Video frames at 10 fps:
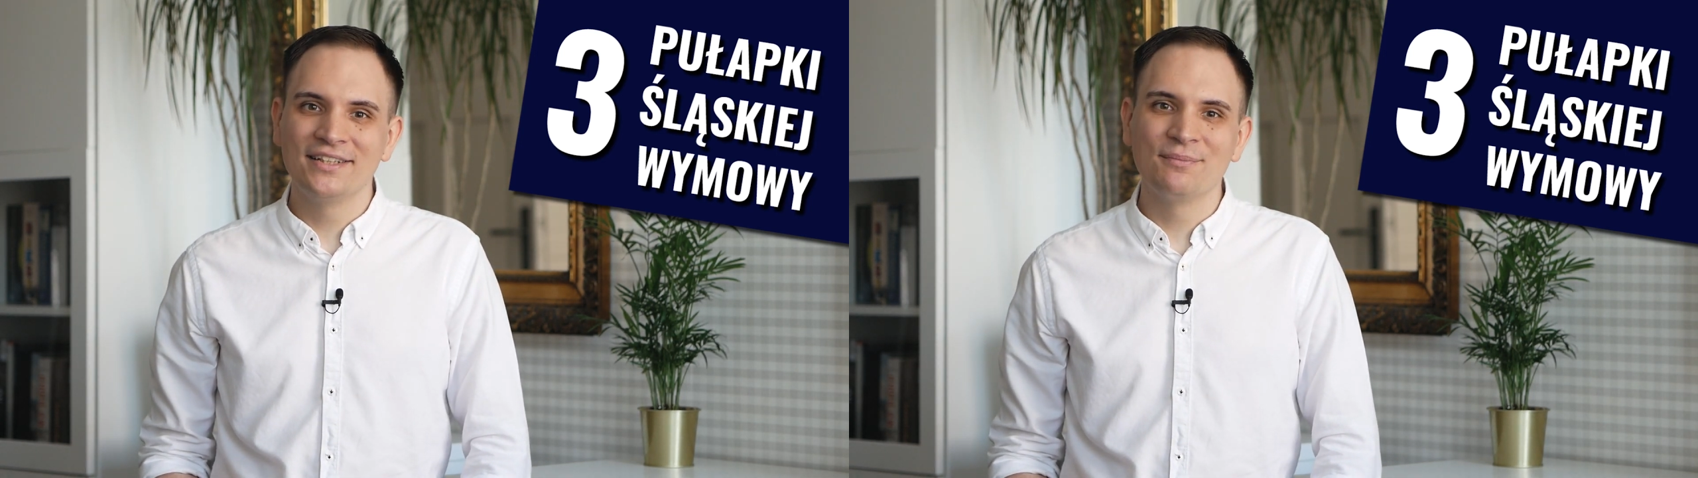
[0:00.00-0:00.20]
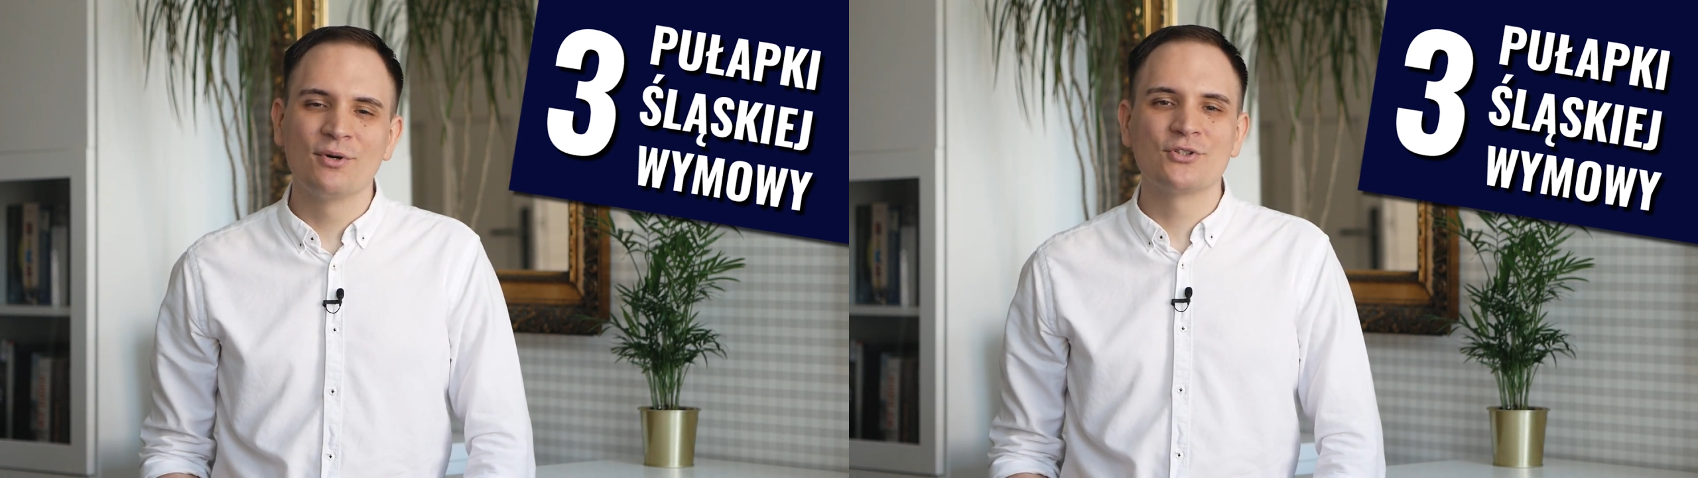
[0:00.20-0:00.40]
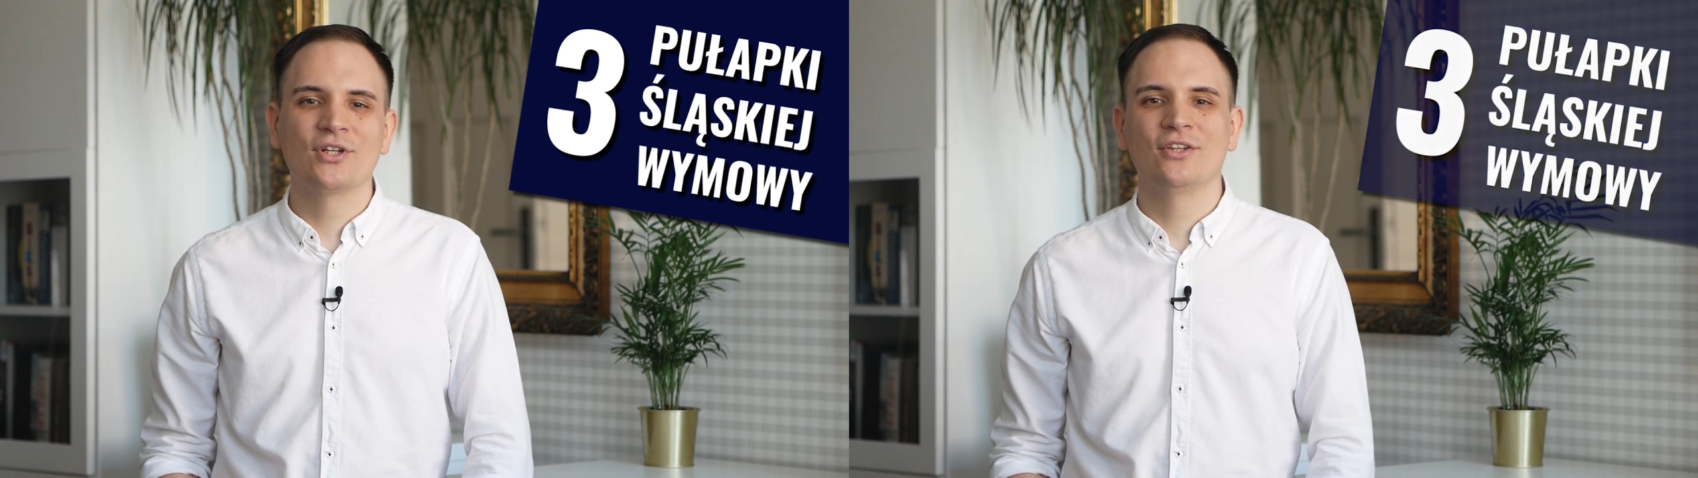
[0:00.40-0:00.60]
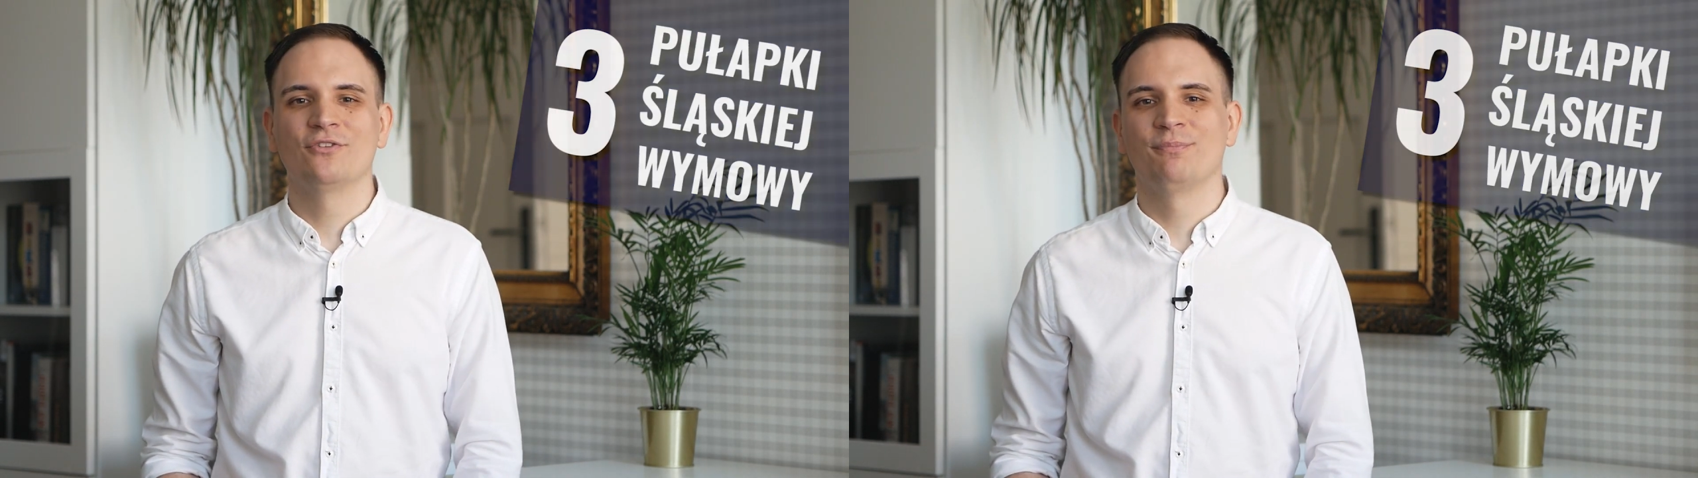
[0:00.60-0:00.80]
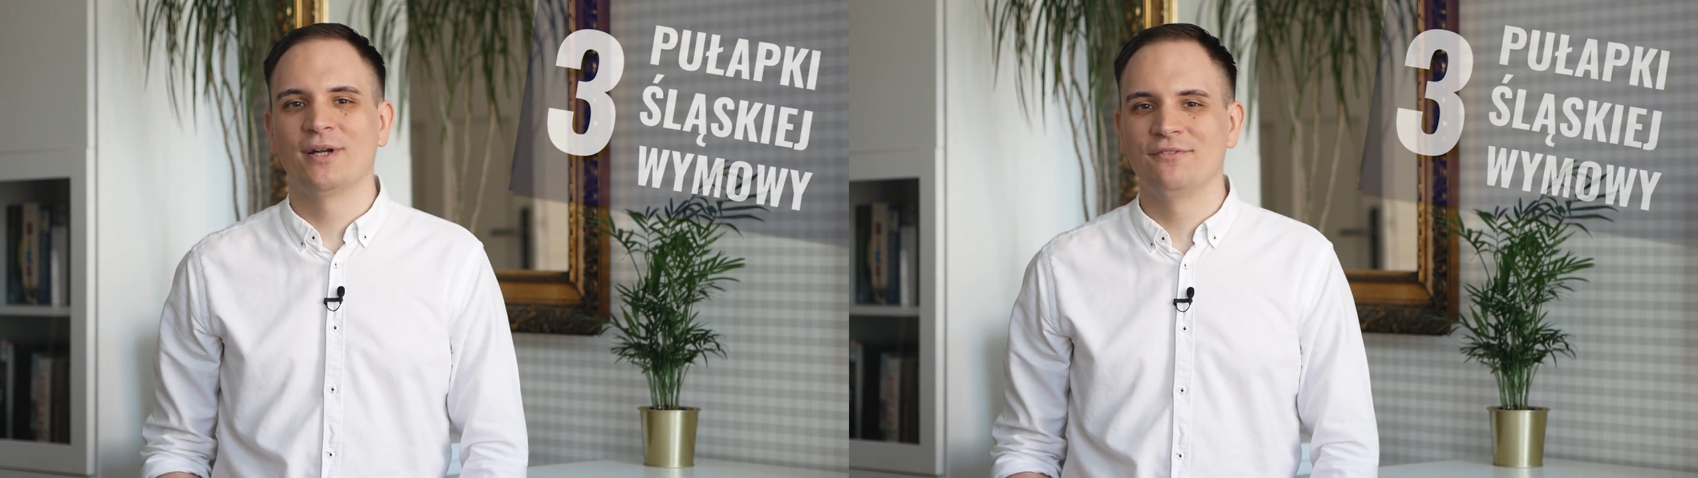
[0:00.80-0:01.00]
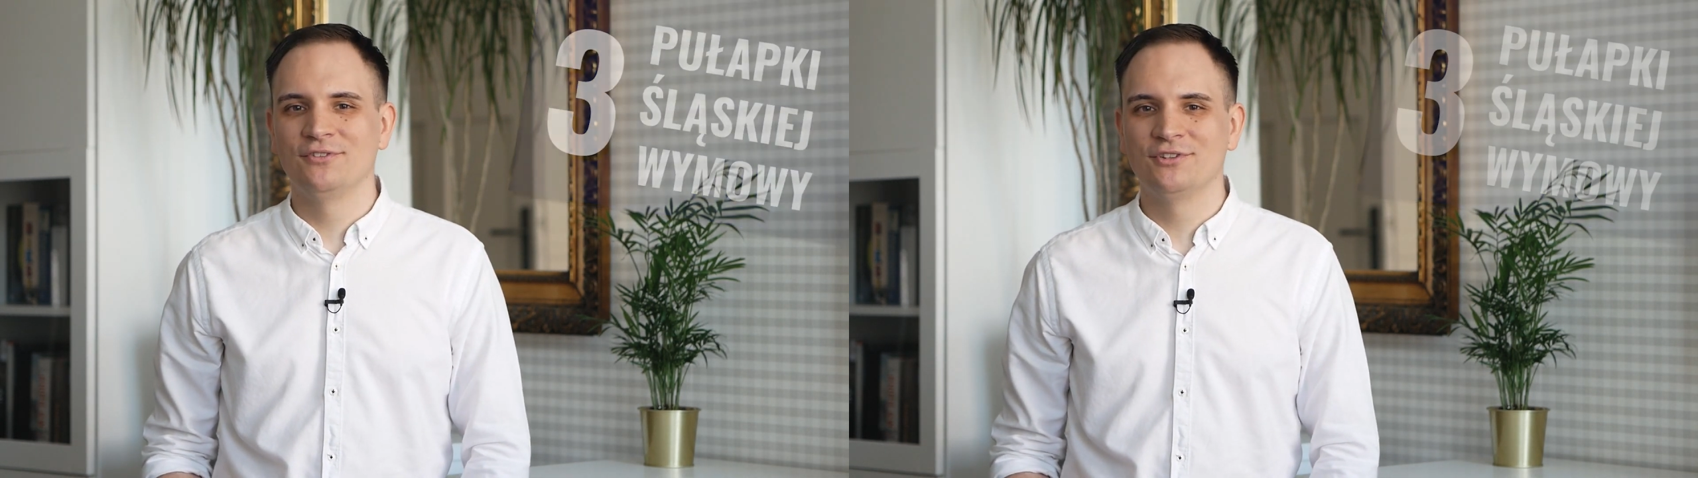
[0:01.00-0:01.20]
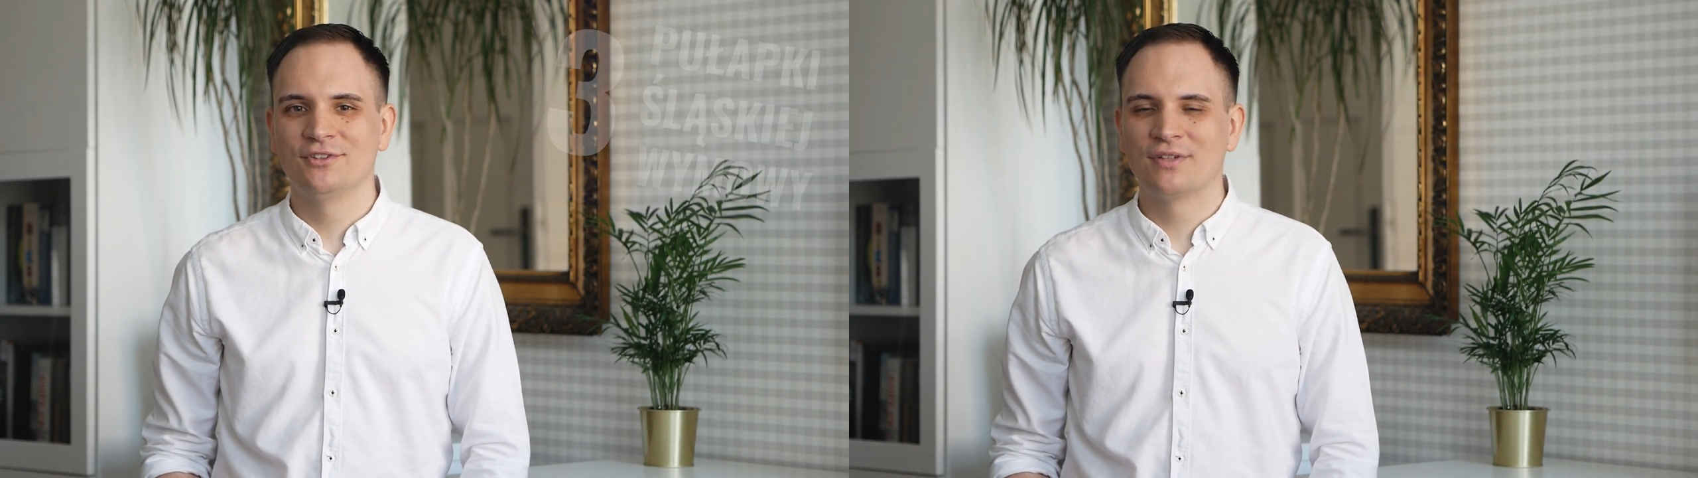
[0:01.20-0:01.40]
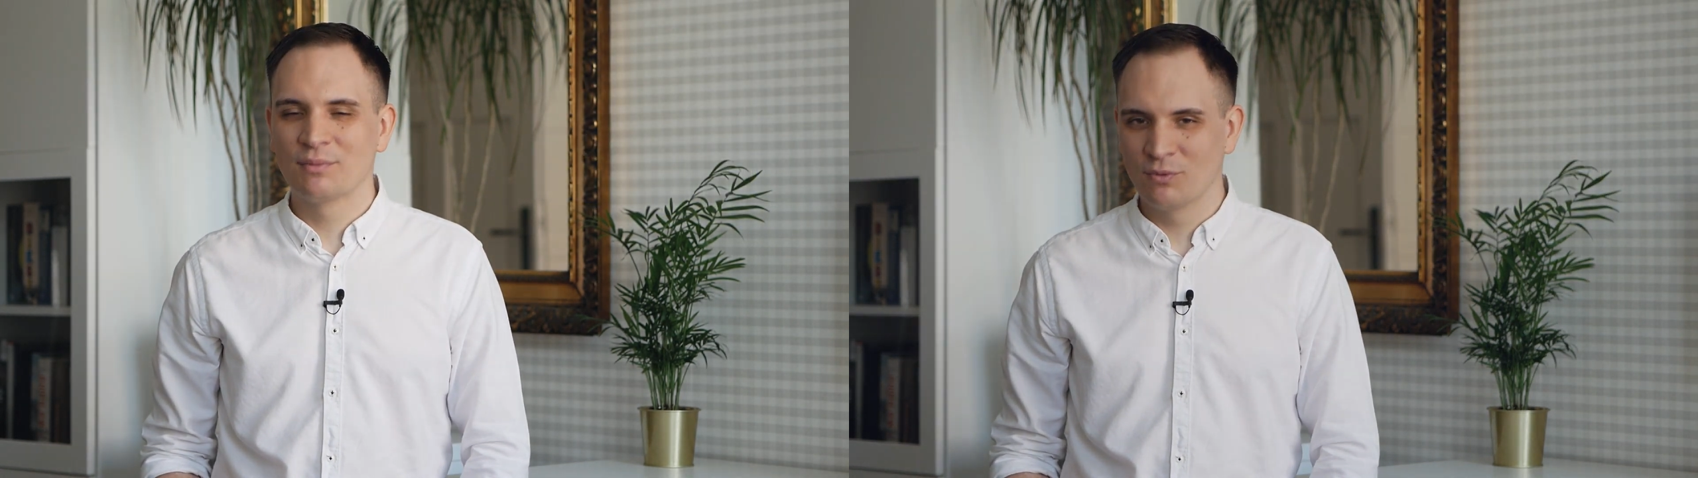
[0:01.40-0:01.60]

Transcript: i może sprawić Wam